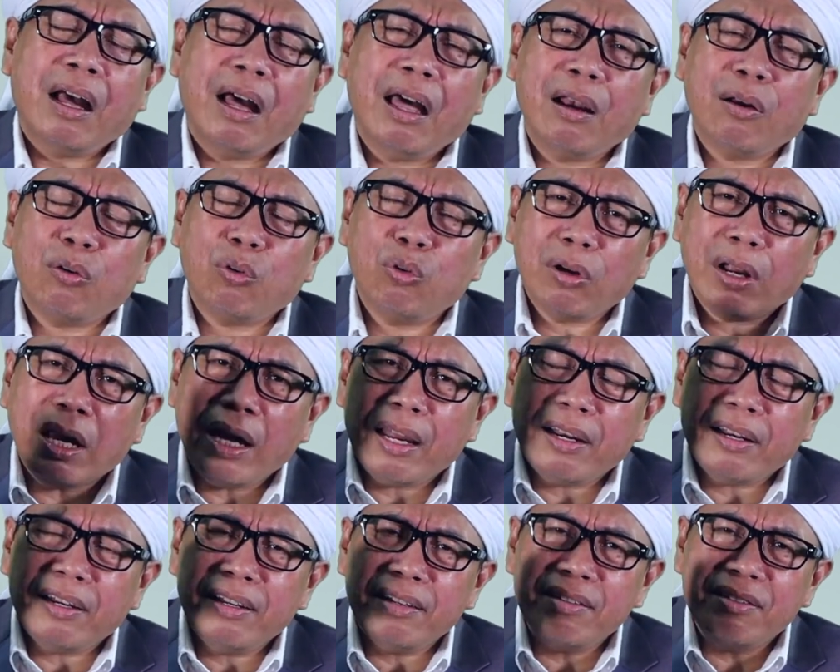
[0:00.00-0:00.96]

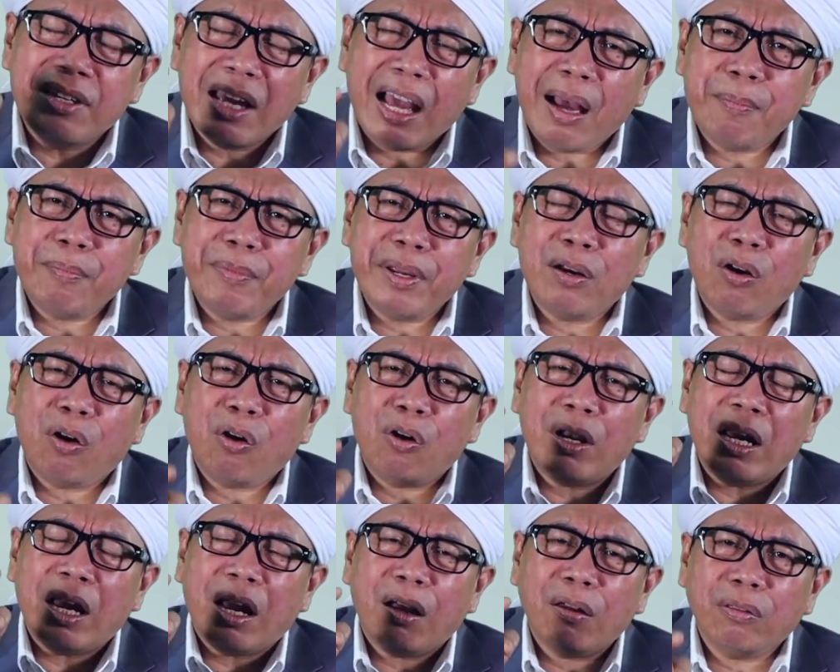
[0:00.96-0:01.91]
Al-Quran dijamin
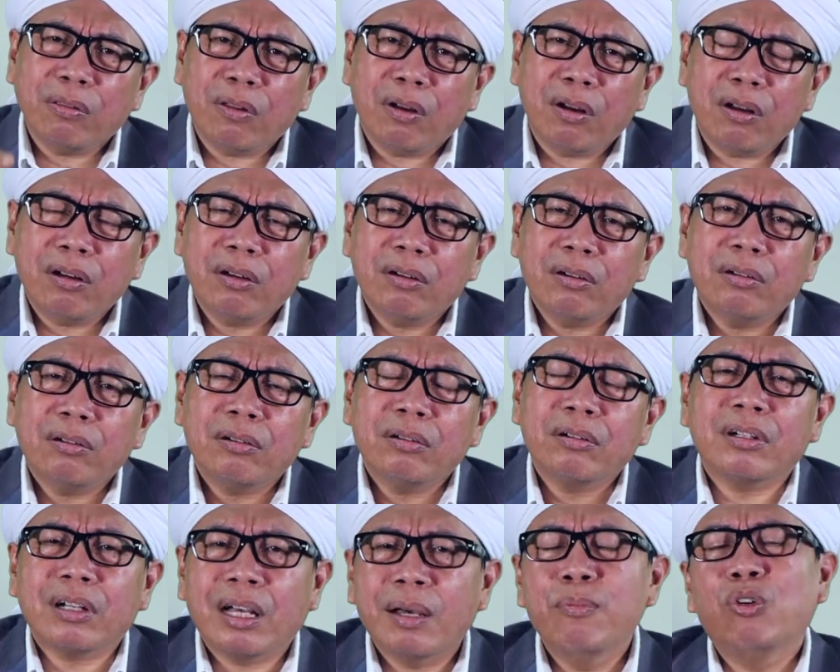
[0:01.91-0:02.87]
oleh Allah
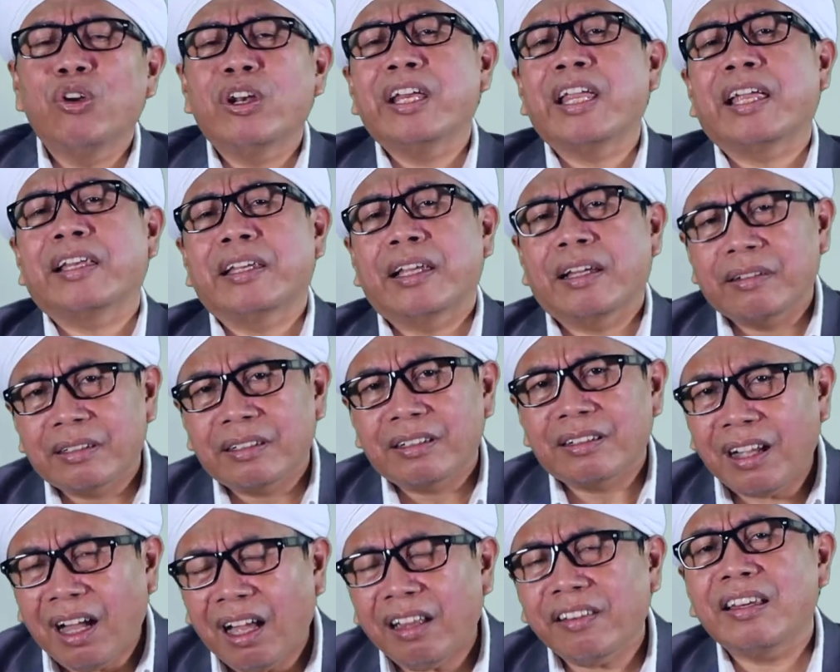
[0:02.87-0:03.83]

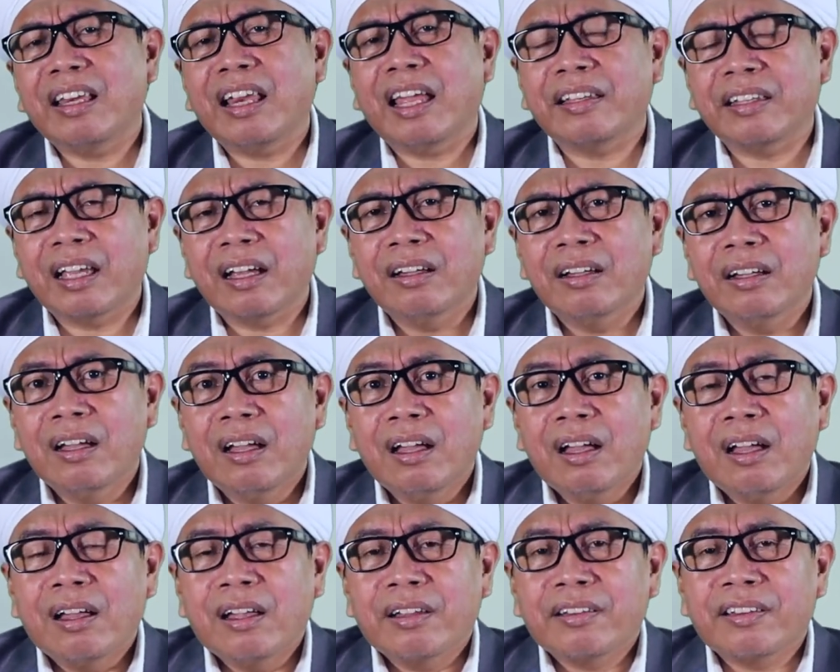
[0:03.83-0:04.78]
kemurniannya, keasliannya.
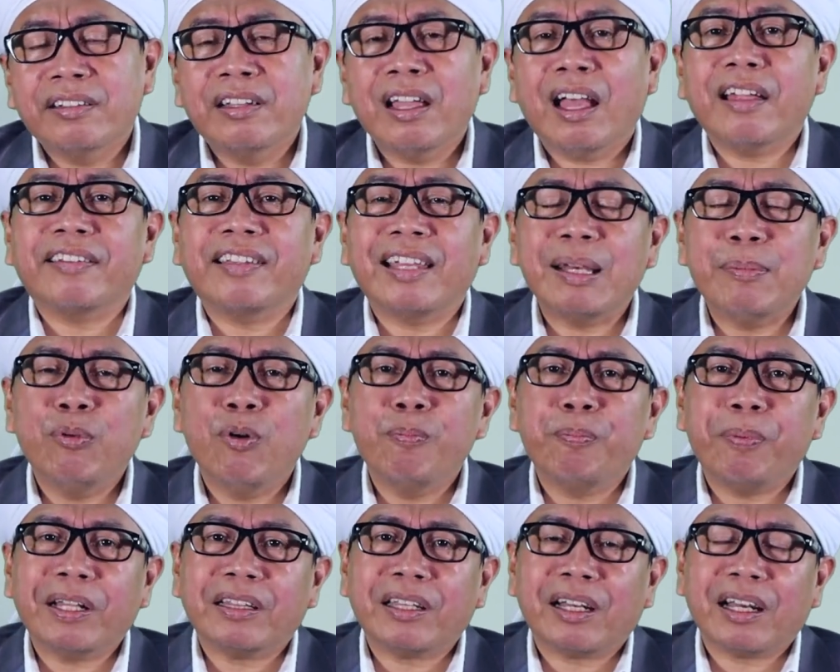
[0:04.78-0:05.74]
Sejak
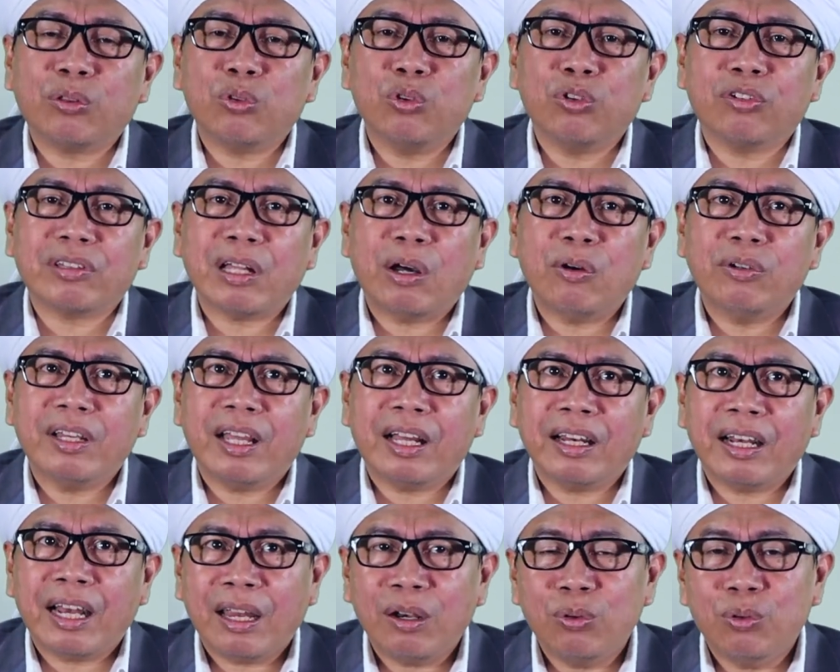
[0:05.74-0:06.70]
1400 tahun
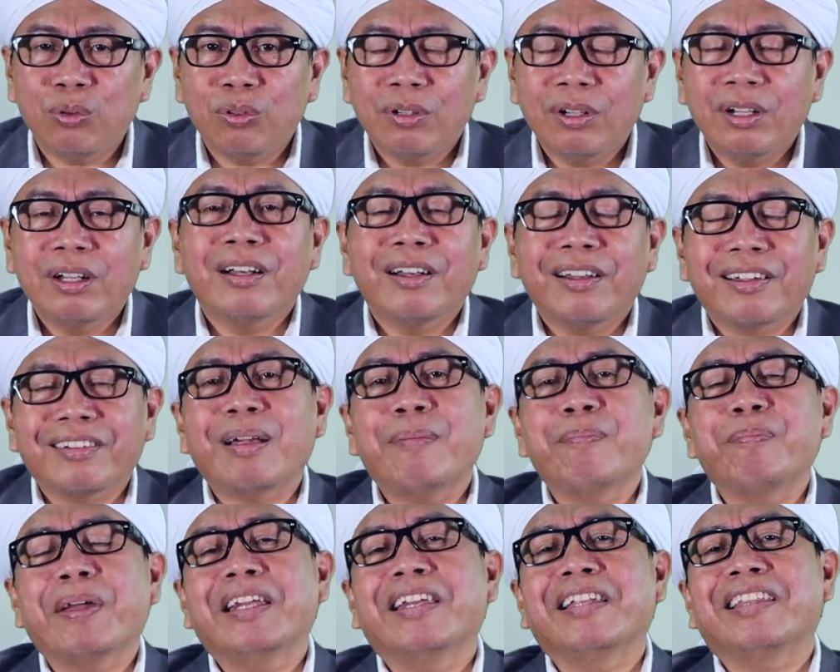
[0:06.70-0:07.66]
yang lalu
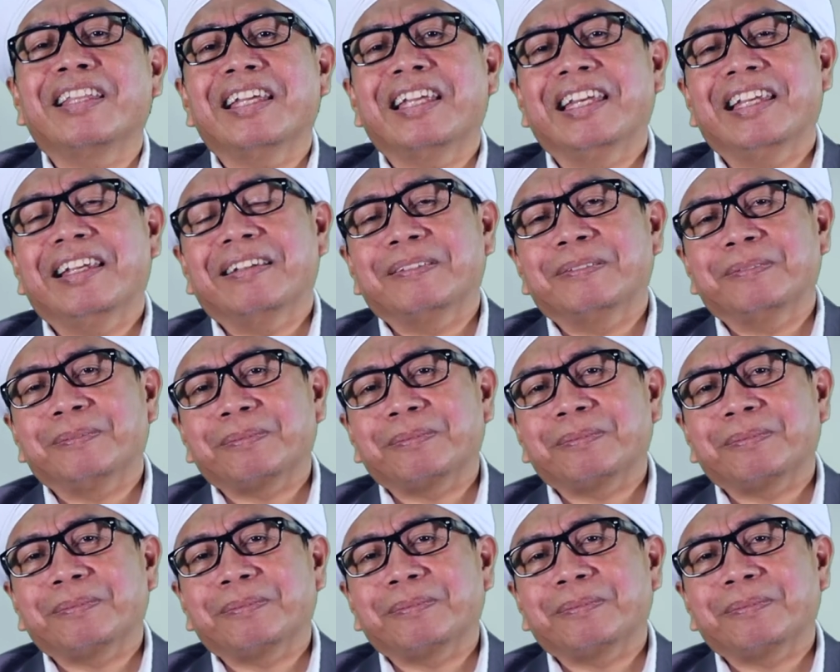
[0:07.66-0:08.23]
sampai detik ini.